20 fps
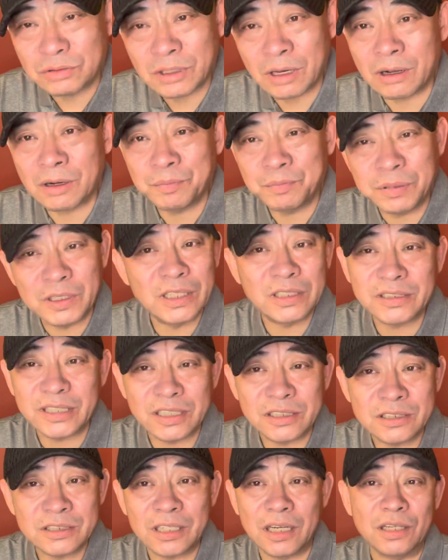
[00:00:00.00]
到了不能
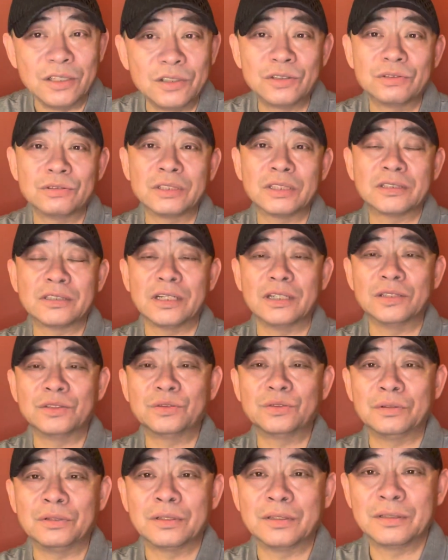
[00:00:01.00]
再成熟的程
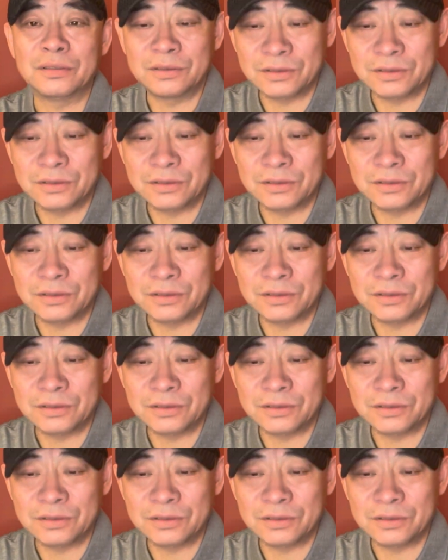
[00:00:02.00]
度，